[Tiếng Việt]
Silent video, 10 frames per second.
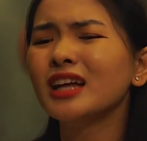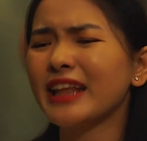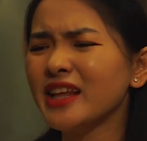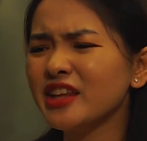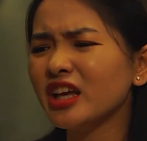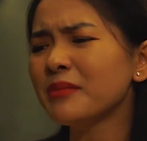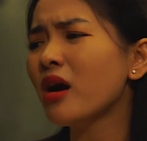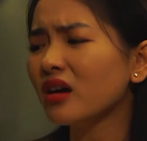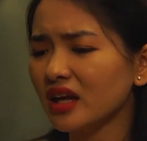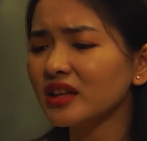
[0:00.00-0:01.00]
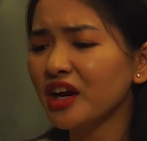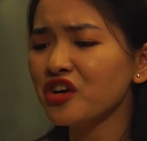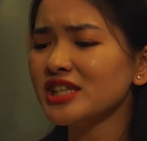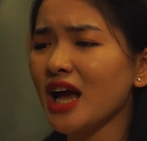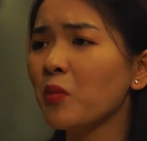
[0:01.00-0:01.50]
tại vì những cái món rẻ tiền nó
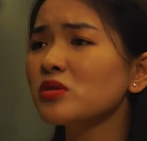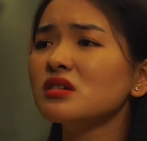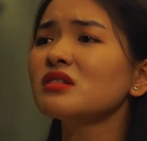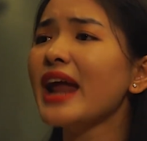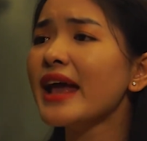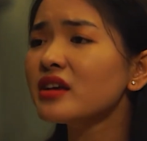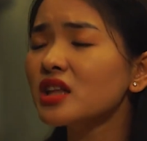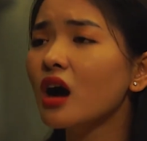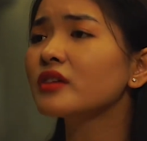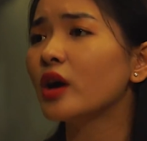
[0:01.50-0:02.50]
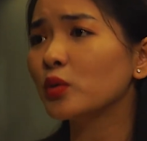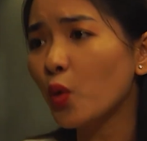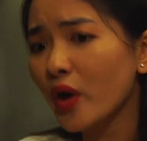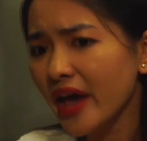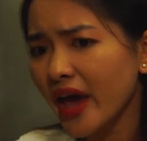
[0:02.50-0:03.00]
sẽ không có xứng đáng với cái thân phận
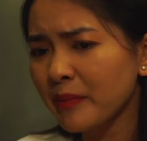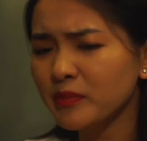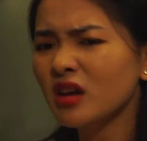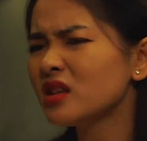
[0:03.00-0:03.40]
của em